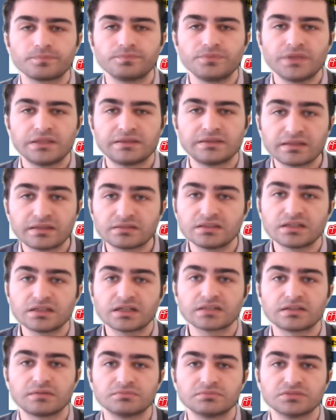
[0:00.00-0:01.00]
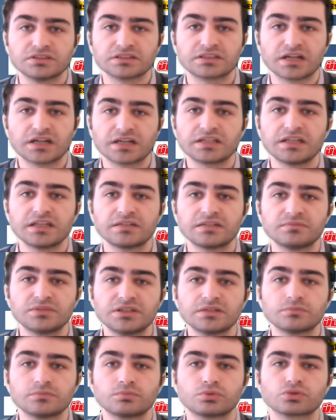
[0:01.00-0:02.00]
teknik adamlığı, kariyerimi
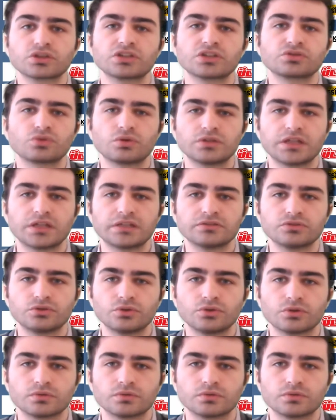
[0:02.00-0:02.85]
burada sonlandırıyorum.